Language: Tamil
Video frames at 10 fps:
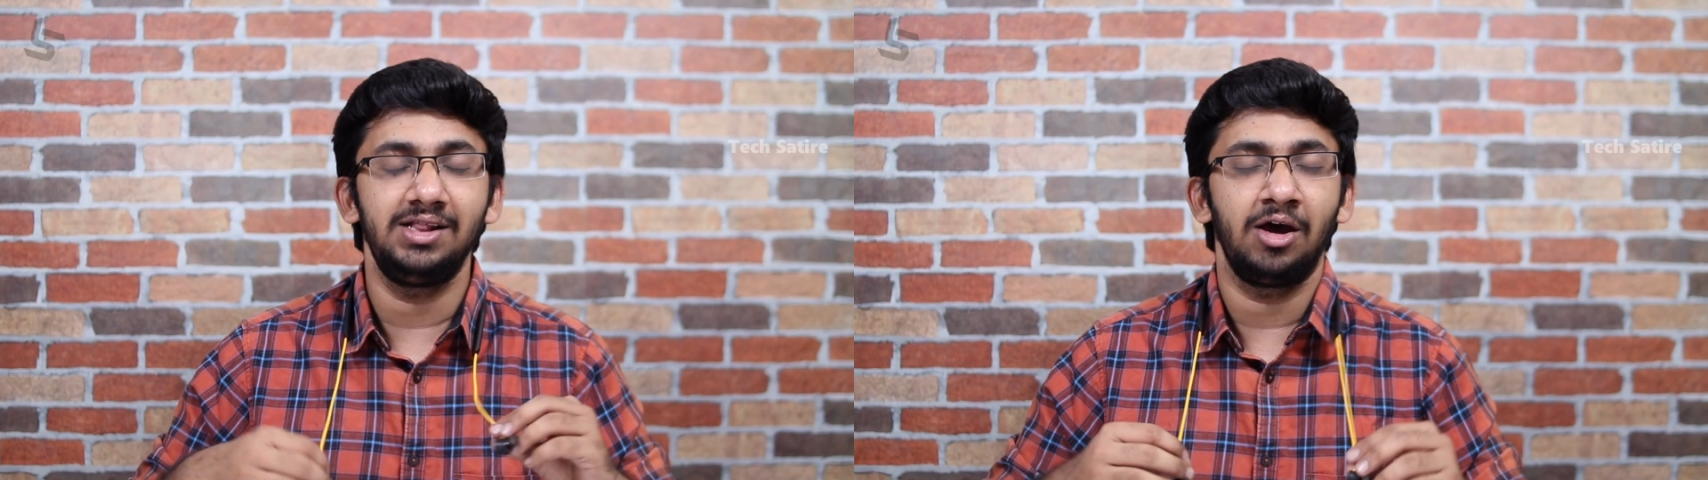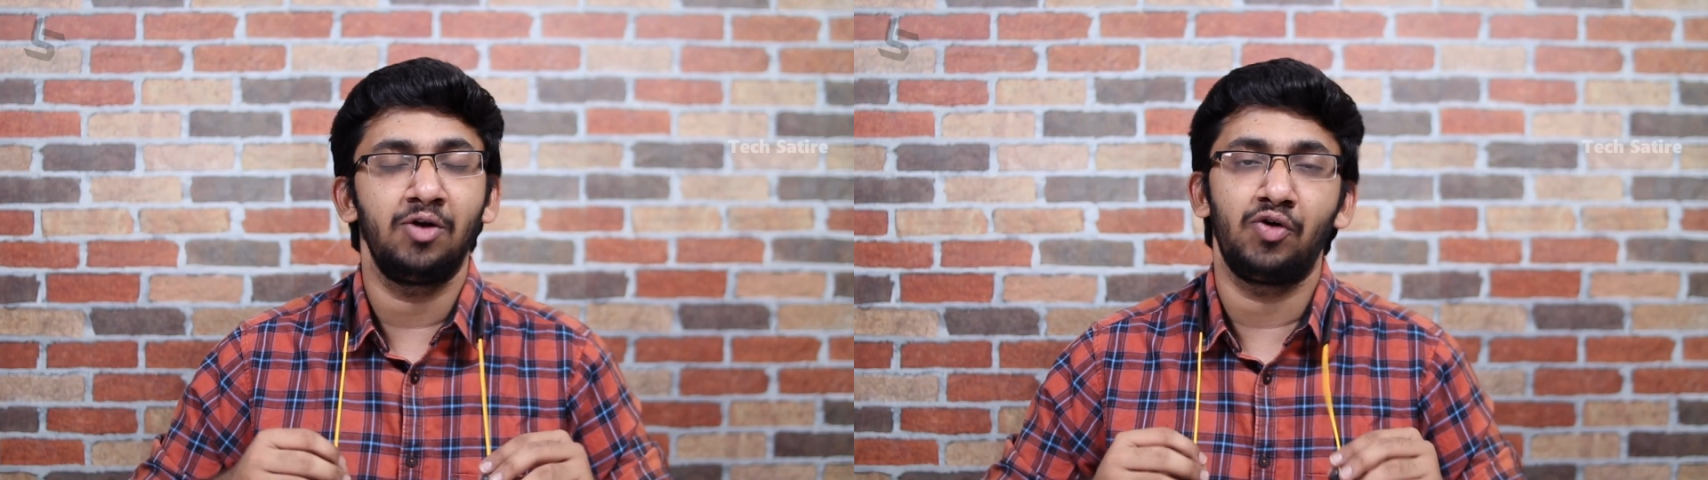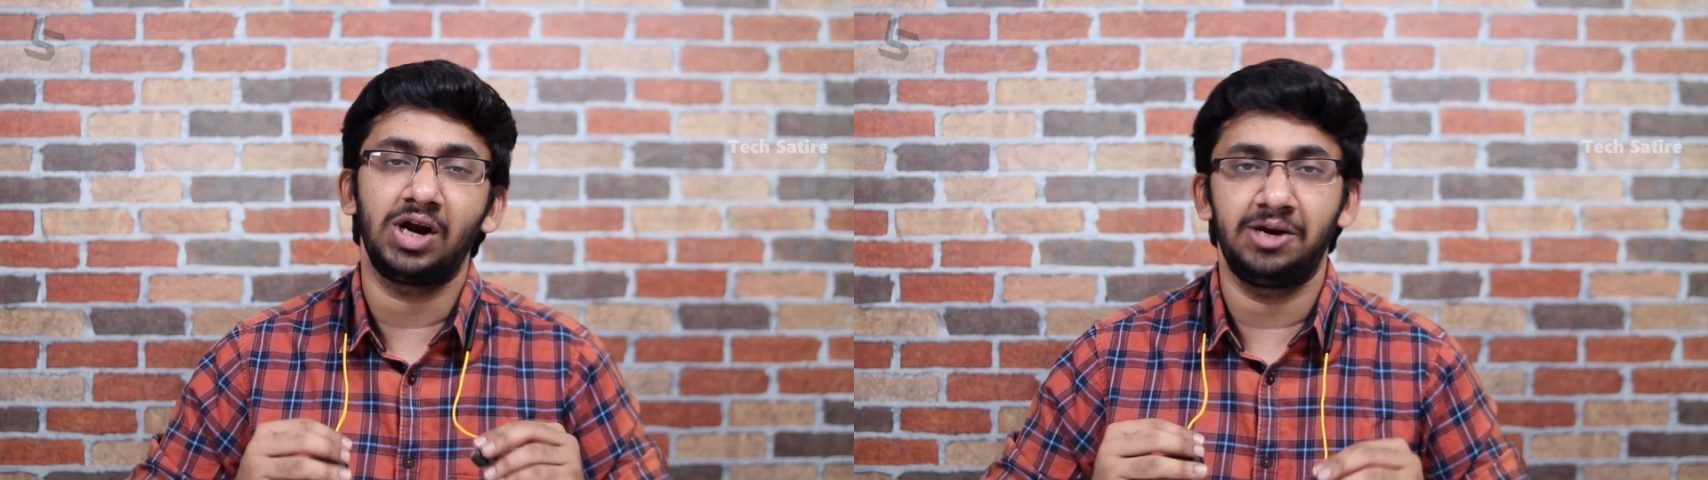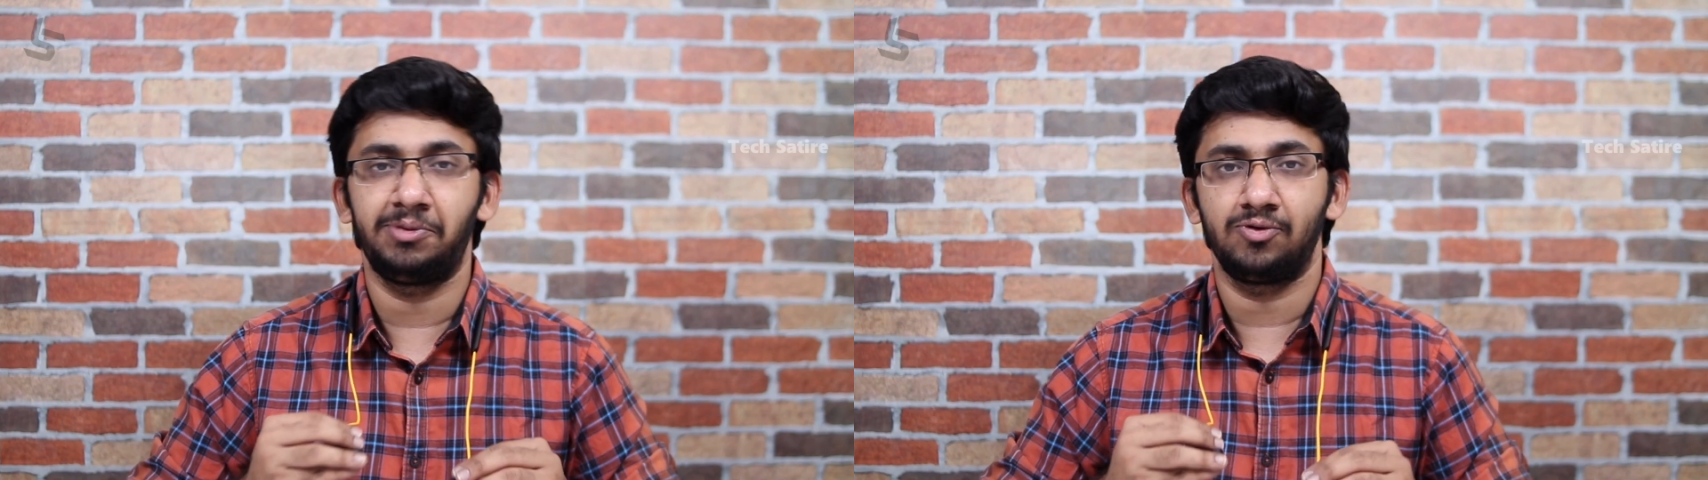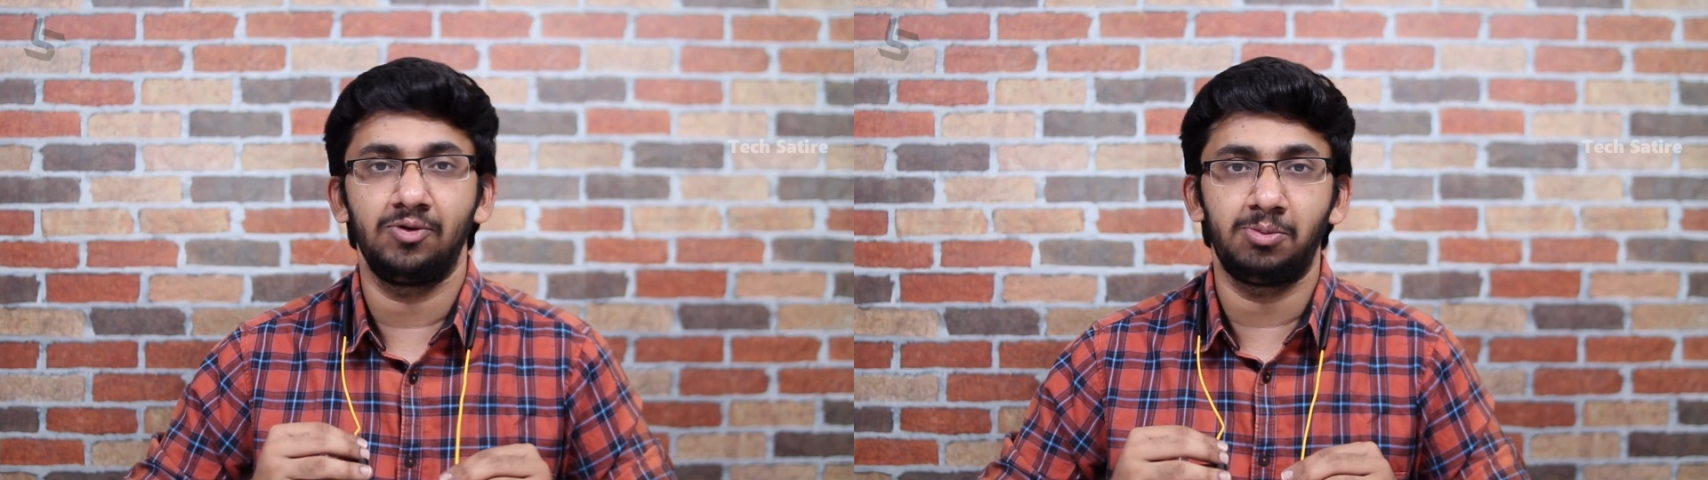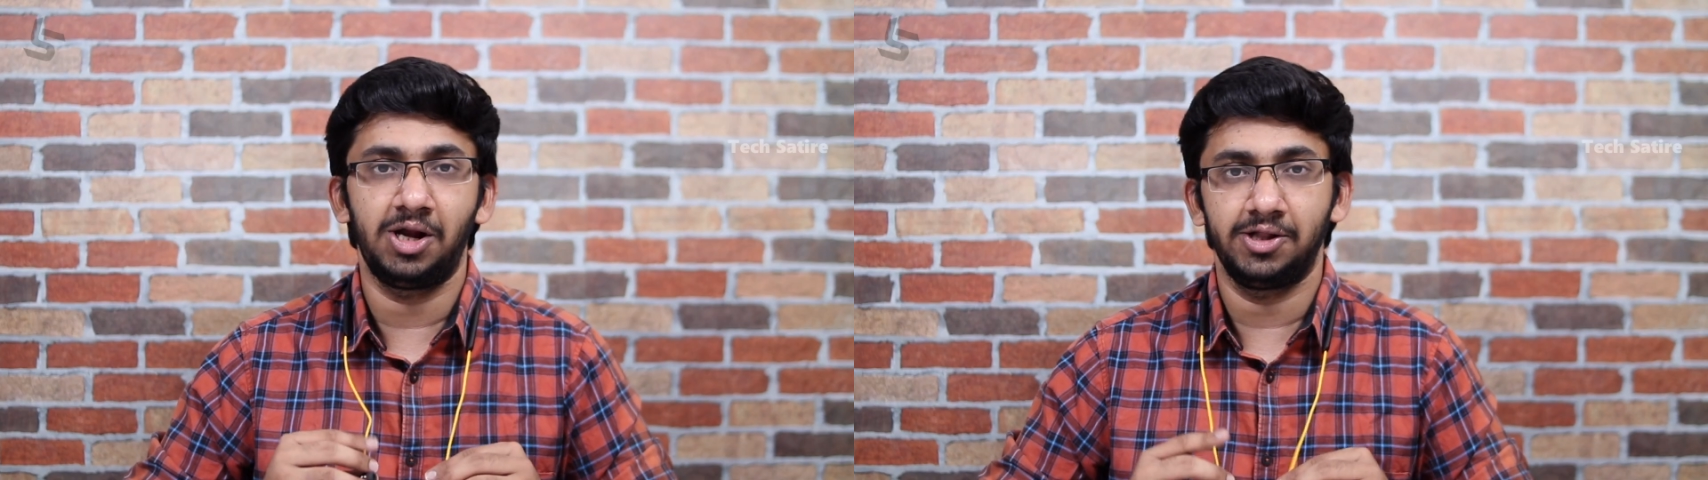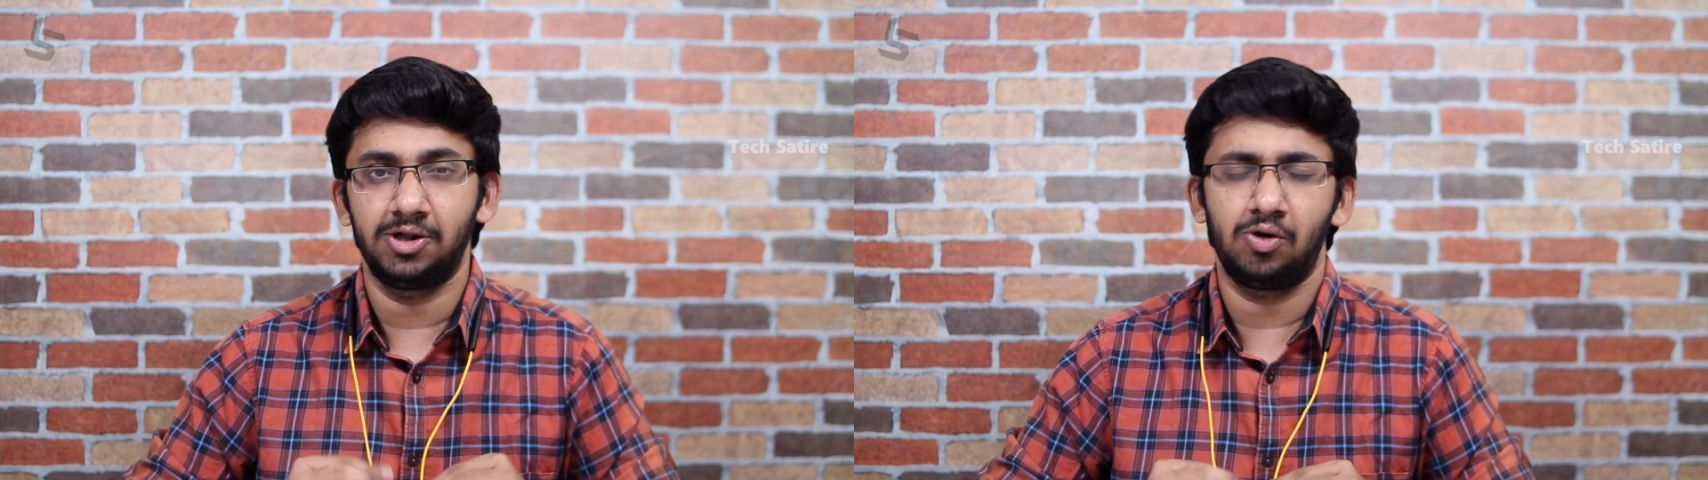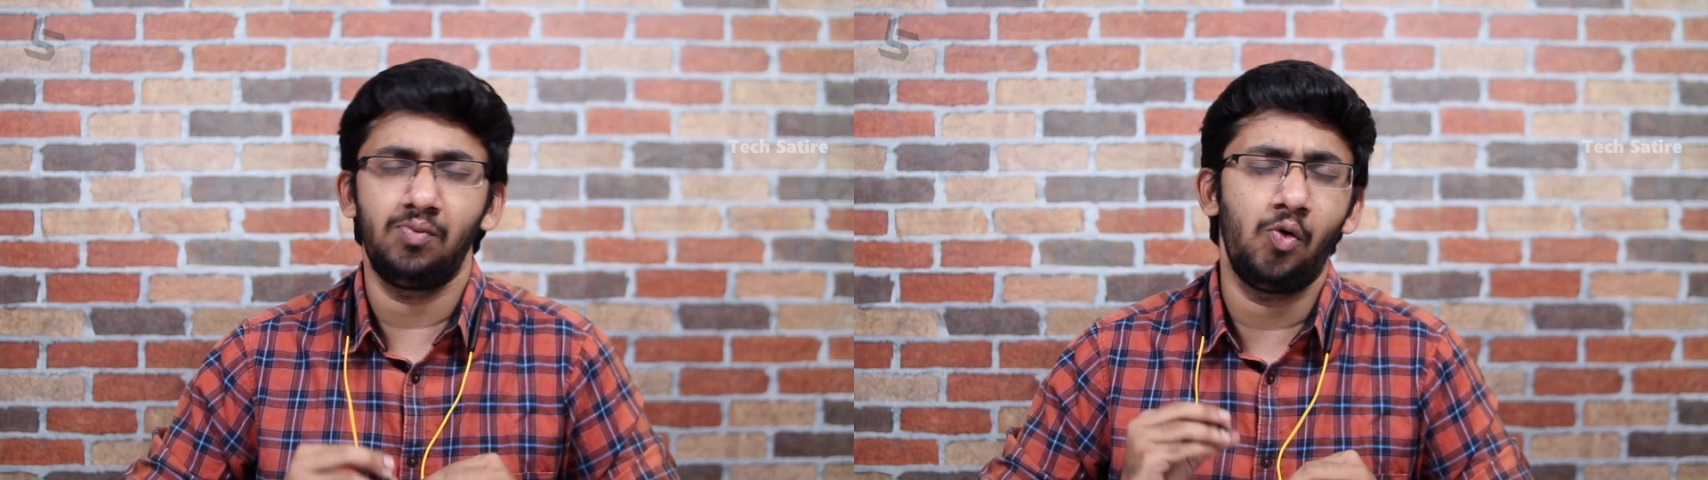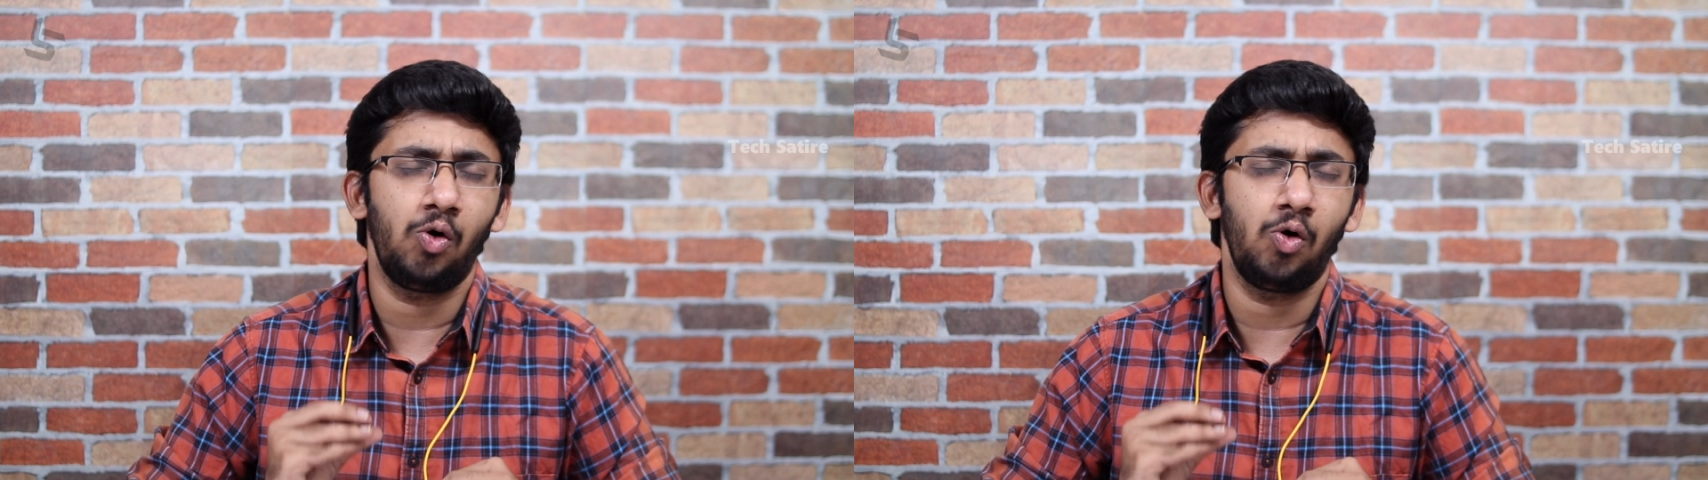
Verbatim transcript: இந்த இயர்ஃபோன் கண்டிப்பாக சூட்டபிளாக வந்திருக்கும்